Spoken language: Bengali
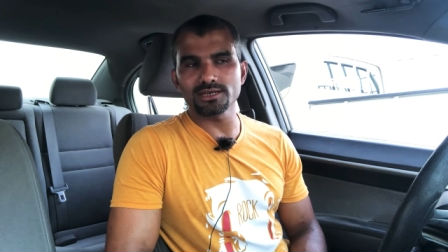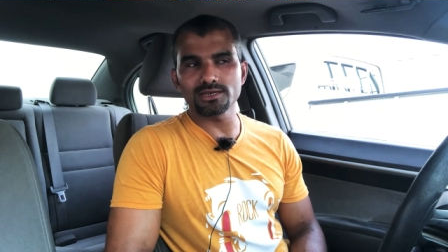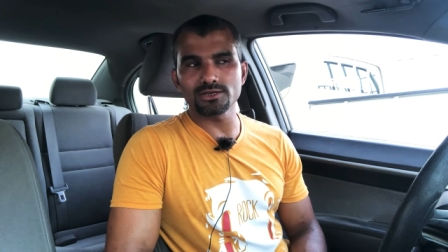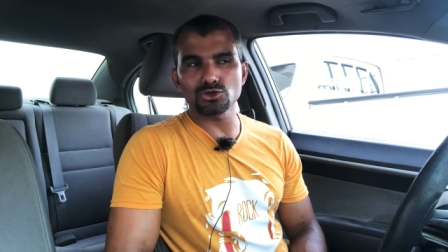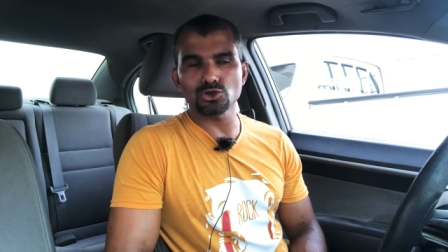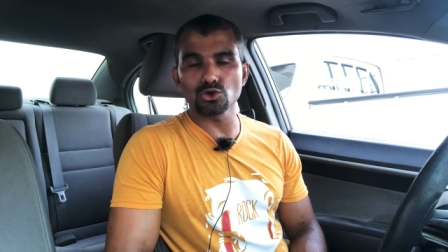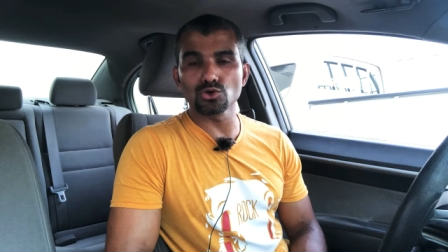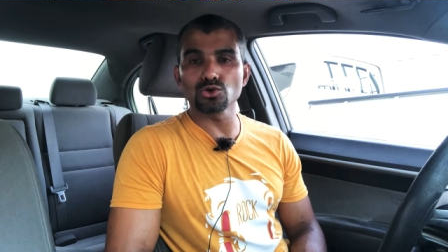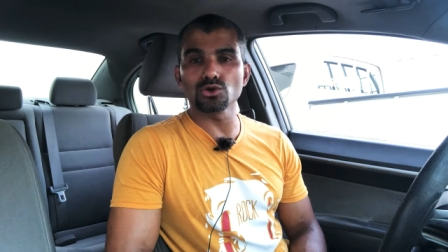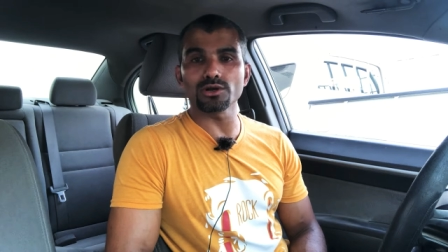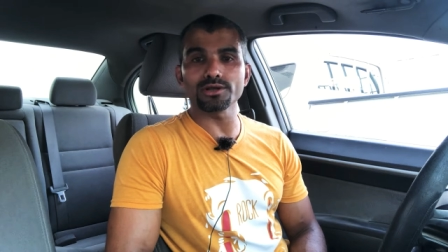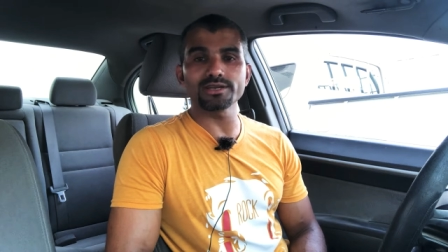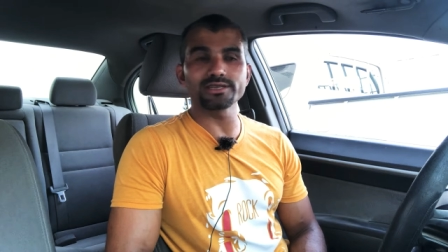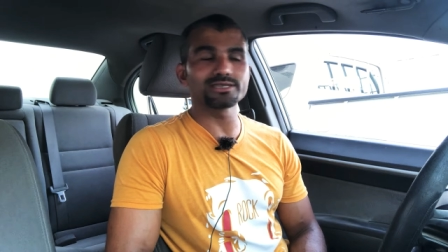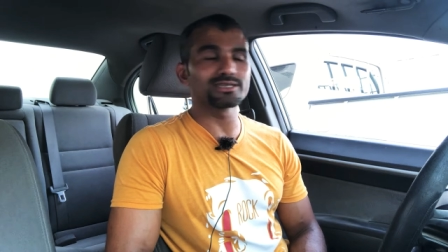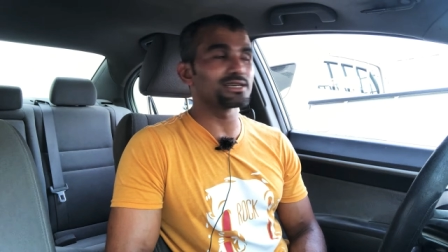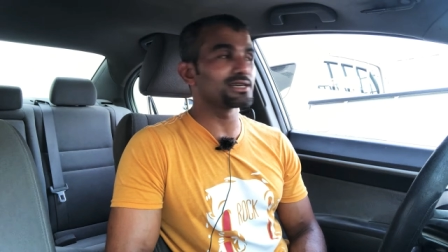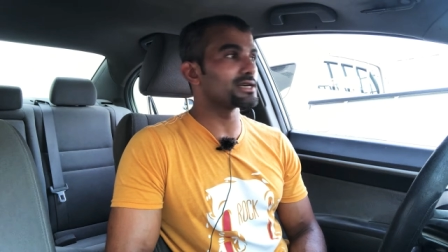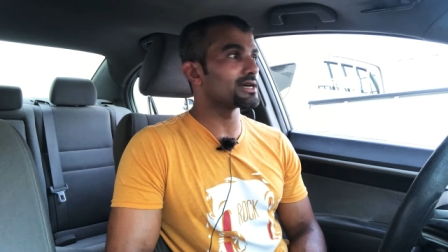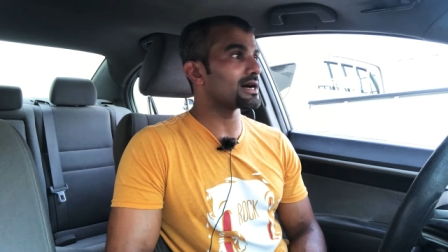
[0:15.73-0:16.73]
শুরু করে
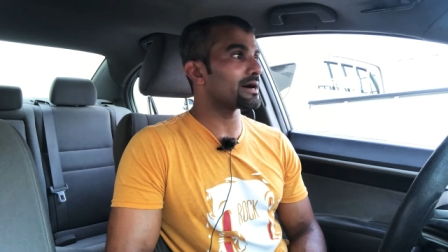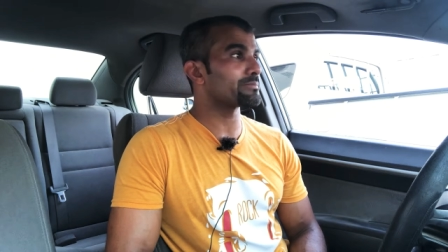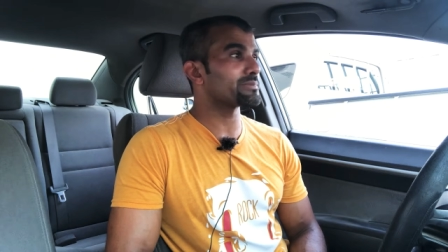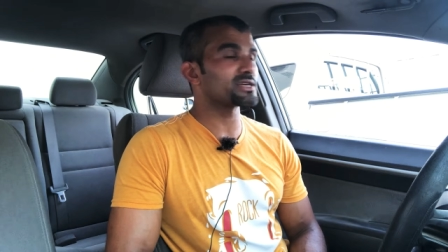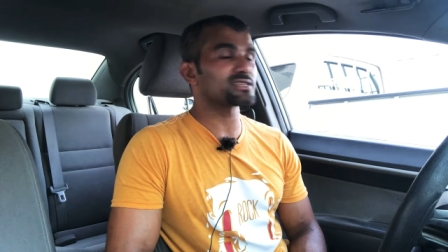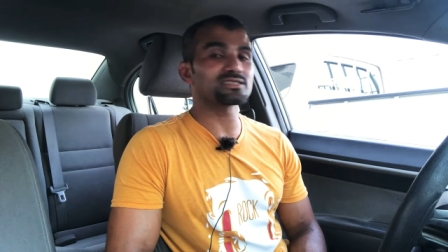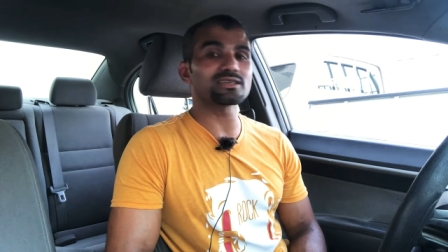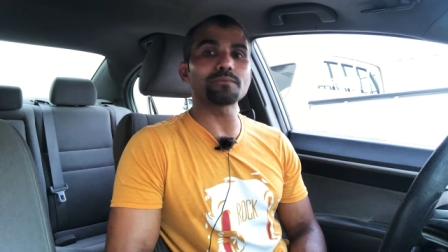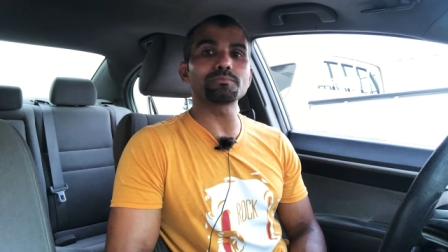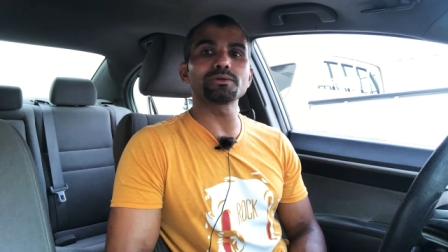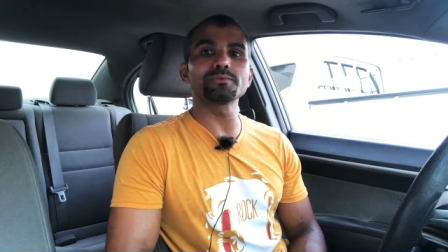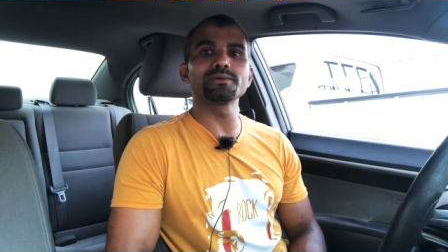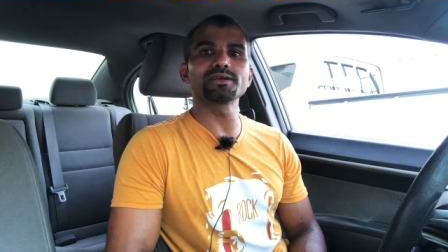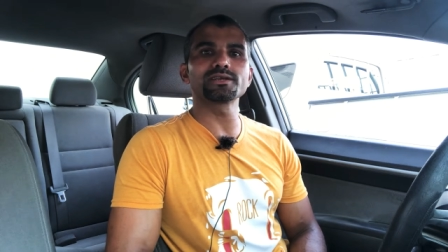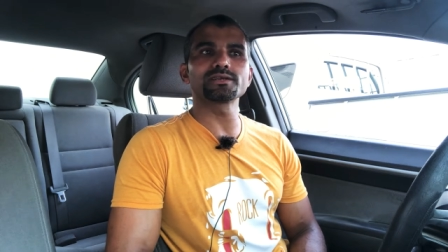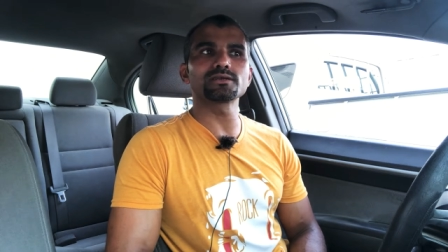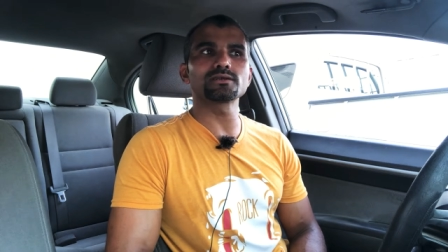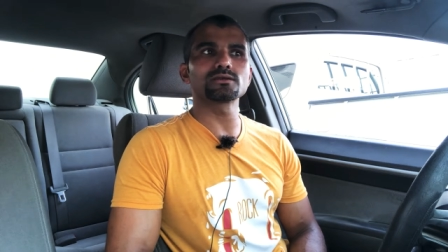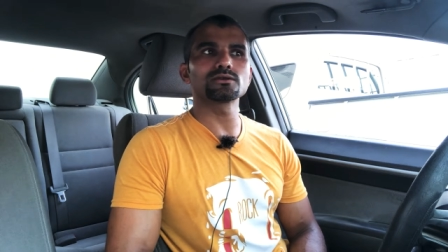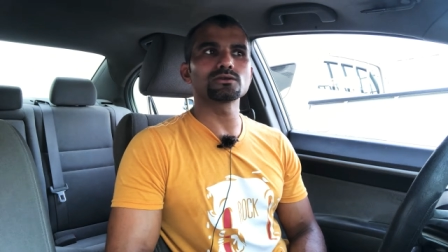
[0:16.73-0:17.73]
যে আপনার সাপ্লিমেন্ট
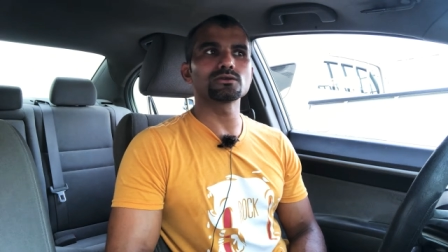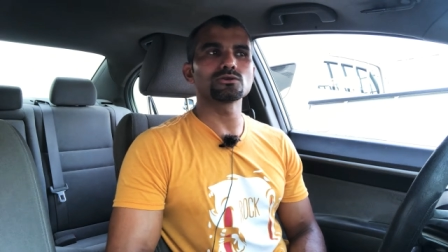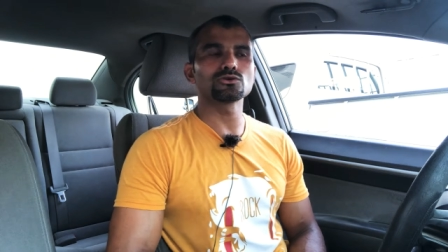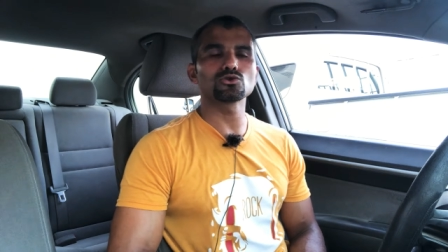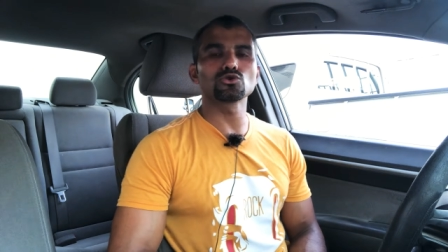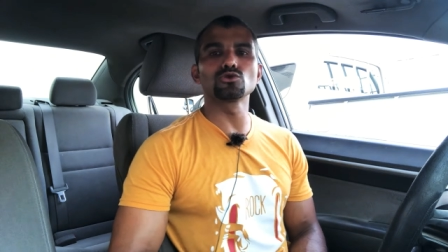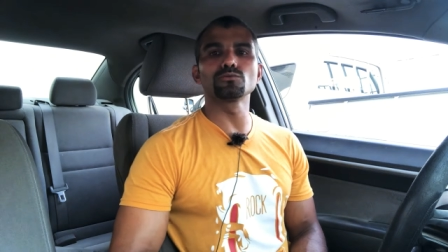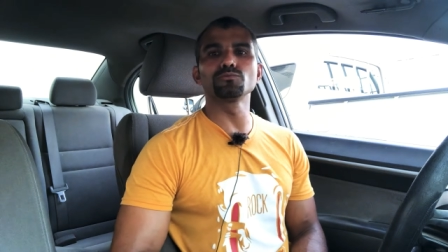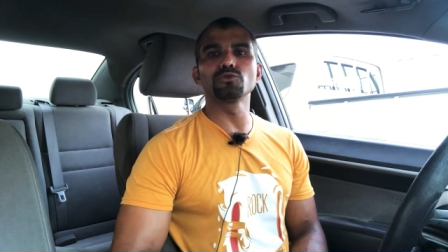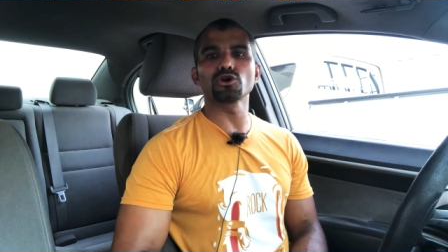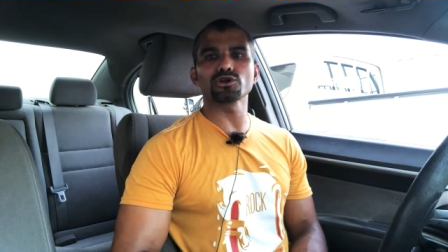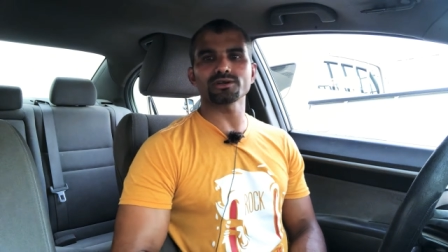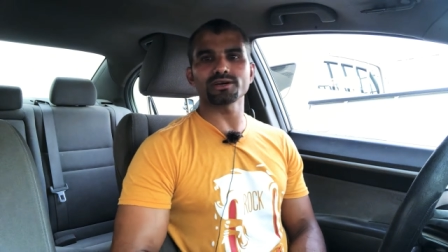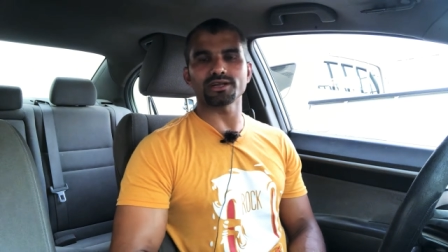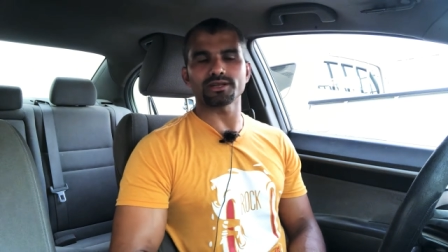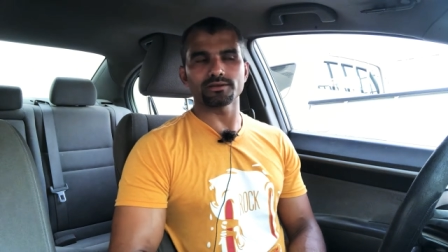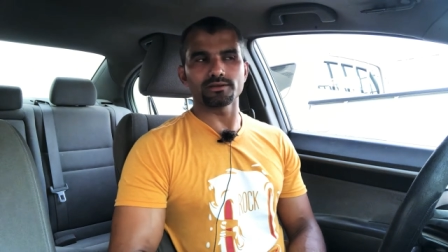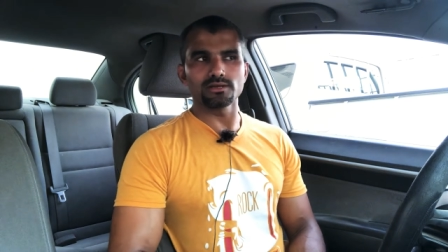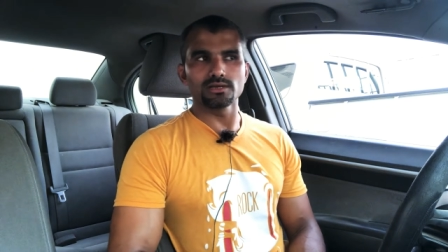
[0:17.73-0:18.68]
খুব দরকার